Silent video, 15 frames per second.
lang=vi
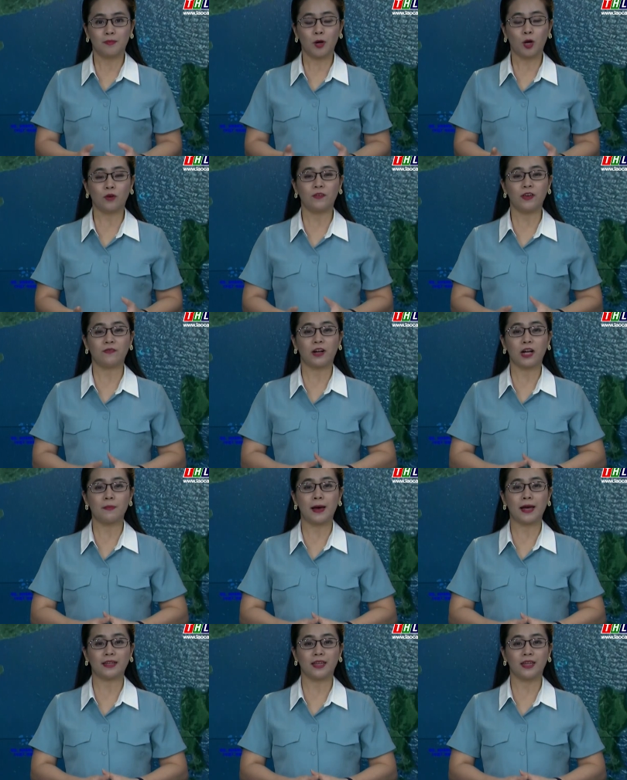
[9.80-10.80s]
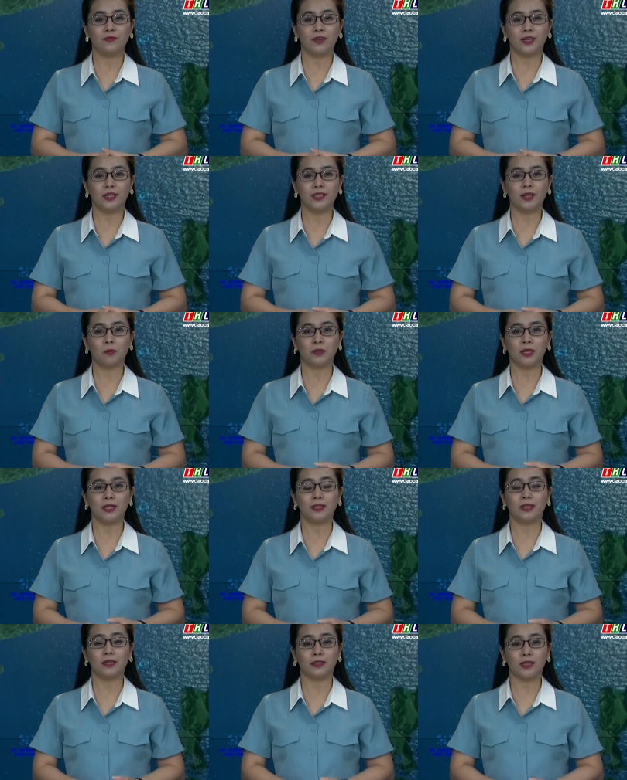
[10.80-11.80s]
Mời quý vị và các bạn đến với thông
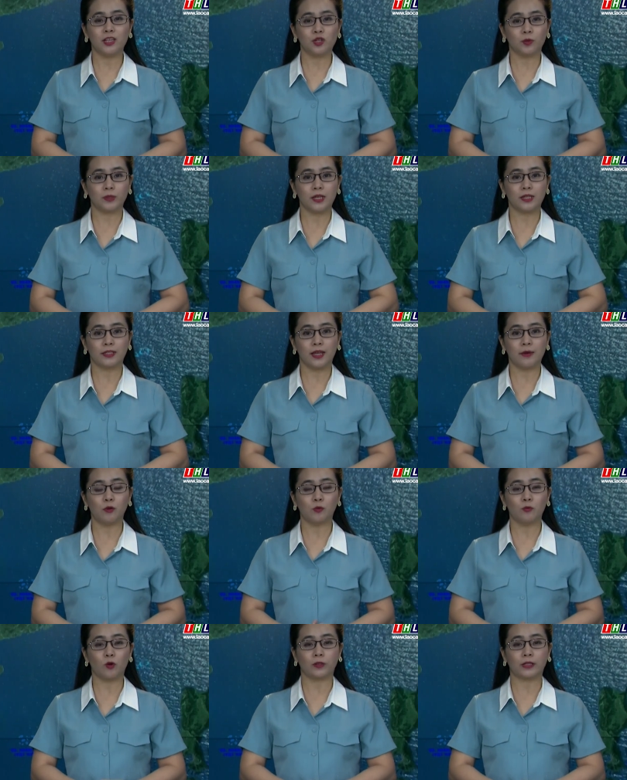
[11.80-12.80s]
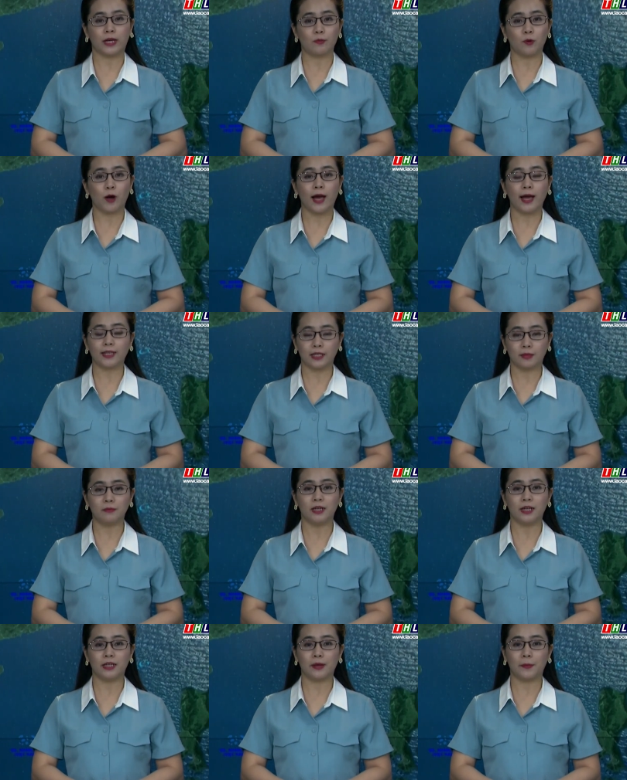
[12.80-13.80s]
tin thời tiết trong tỉnh đêm mùng một ngày mùng hai tháng
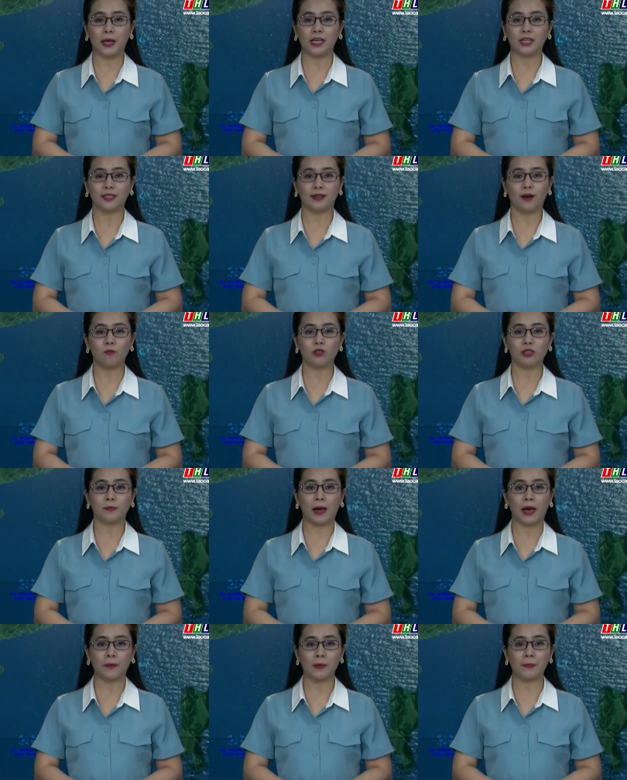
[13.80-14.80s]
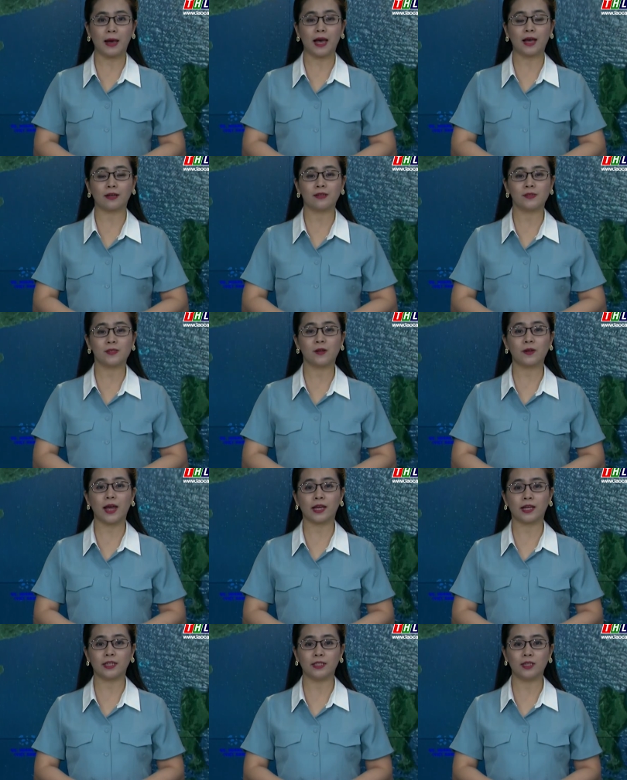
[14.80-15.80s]
mười năm hai nghìn không trăm hai mươi ba do
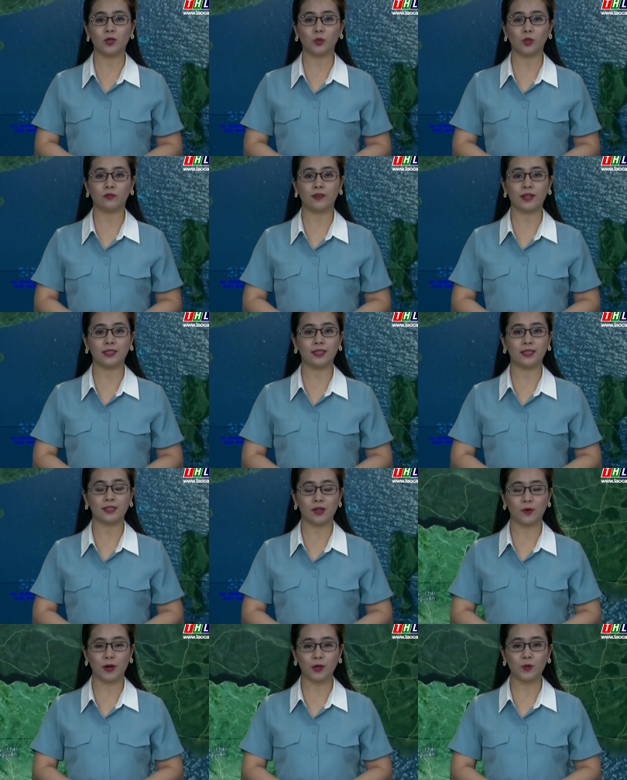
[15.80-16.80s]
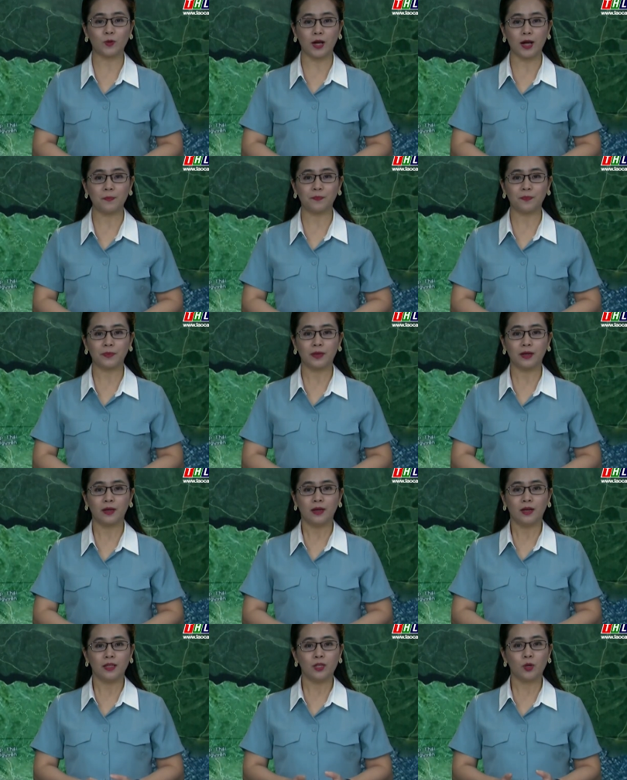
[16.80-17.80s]
Đài khí tượng thủy văn tỉnh Lào Cai cung cấp.
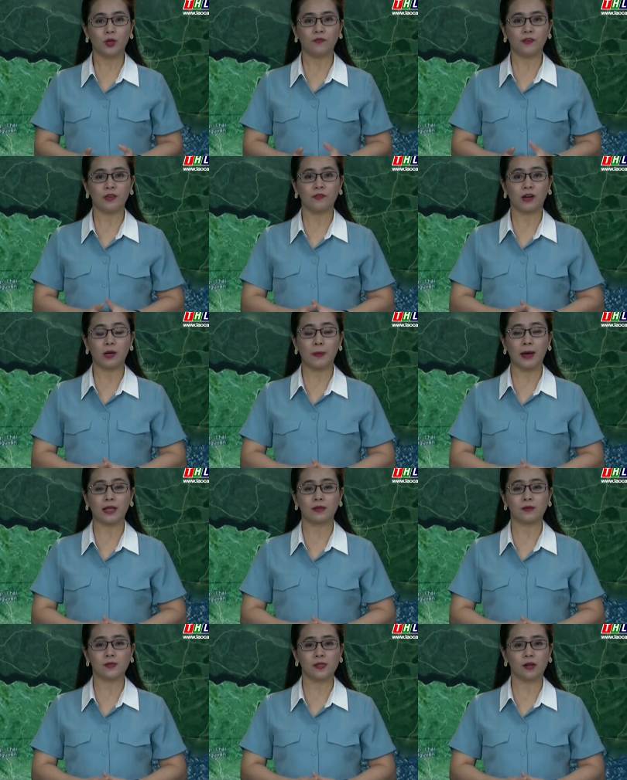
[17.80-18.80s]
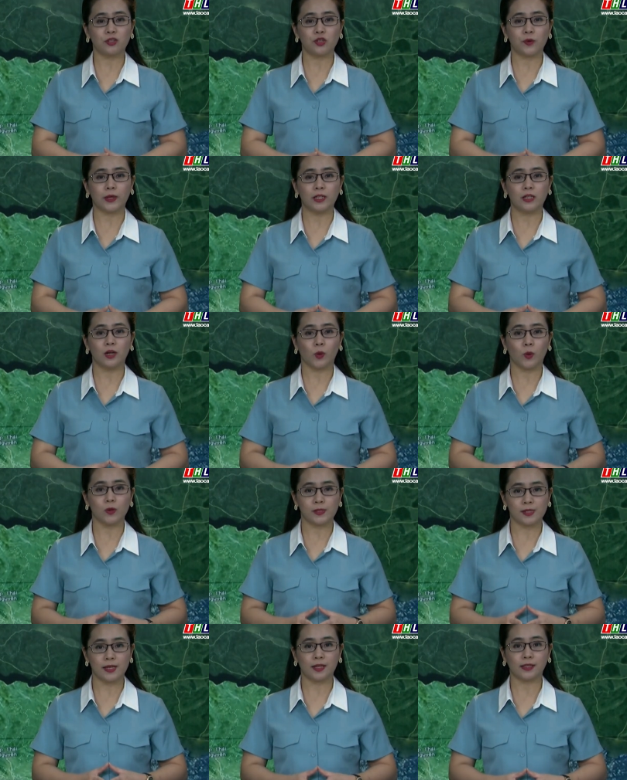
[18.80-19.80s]
Thưa quý vị và các bạn, do chịu ảnh hưởng
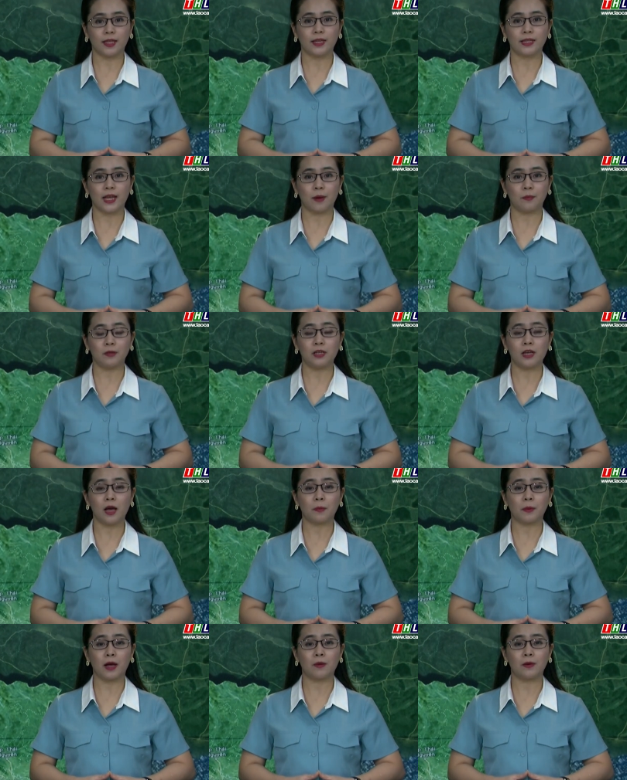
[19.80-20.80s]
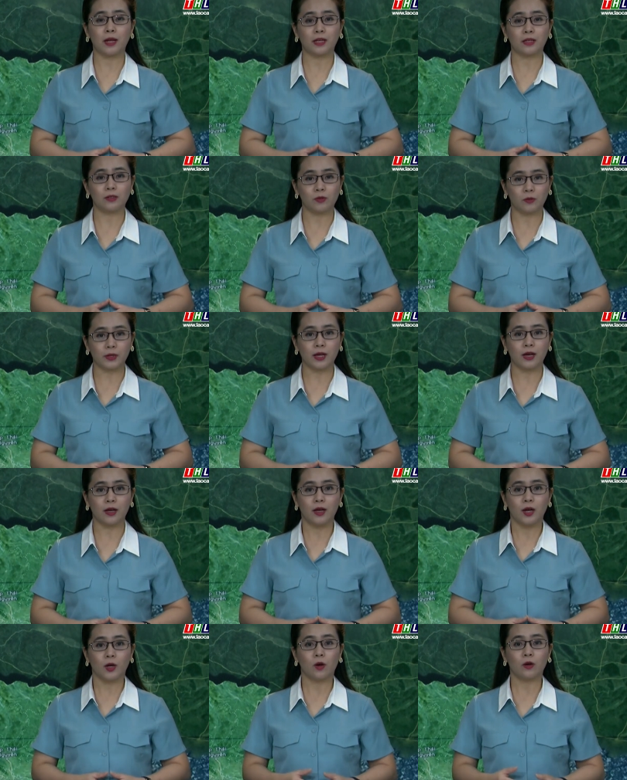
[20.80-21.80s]
của rìa Tây Nam lưỡi áp cao lạnh lục địa
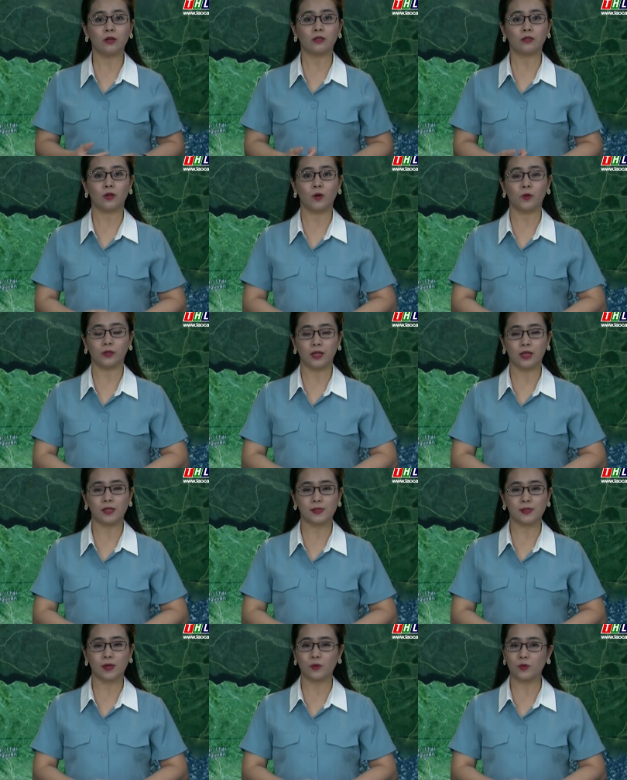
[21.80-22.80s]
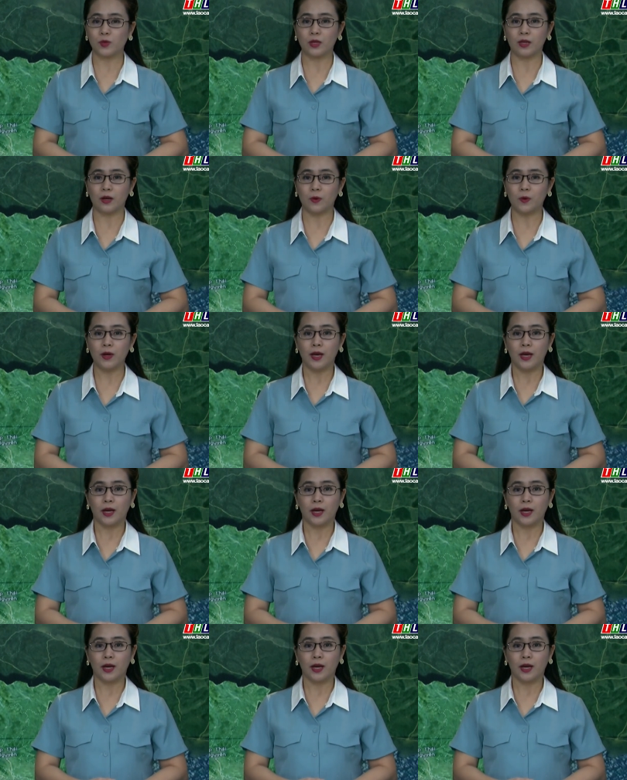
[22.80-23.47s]
có cường độ ổn định sau suy yếu,